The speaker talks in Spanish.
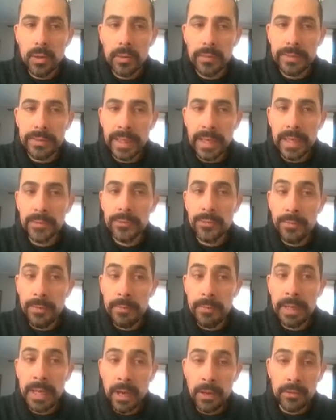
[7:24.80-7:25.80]
De la
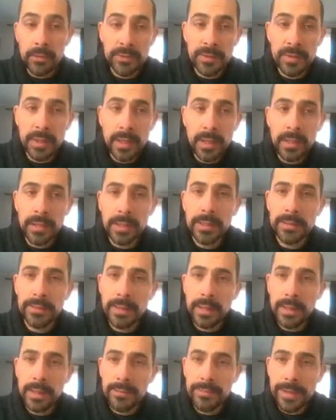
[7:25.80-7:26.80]
subfamilia Roside
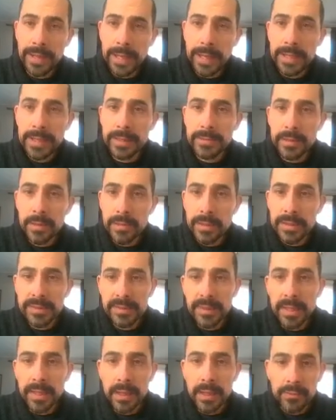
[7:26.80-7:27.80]
está la Fragaria
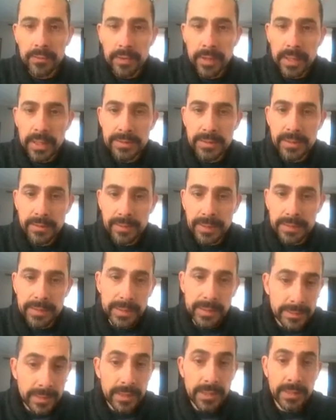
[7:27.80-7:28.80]
chiloensis, que es la frutilla
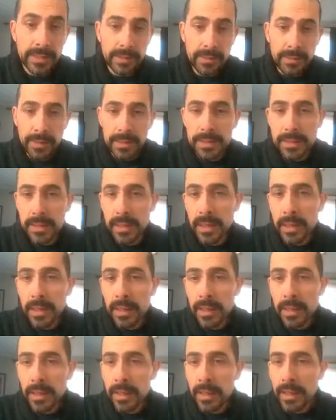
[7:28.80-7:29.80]
silvestre, esta es nativa de
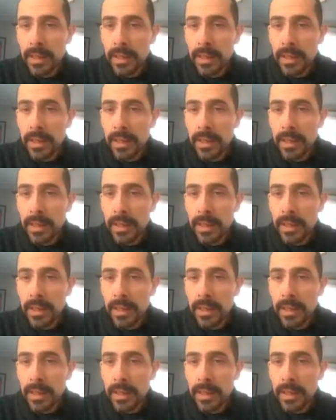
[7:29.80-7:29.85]
Chile,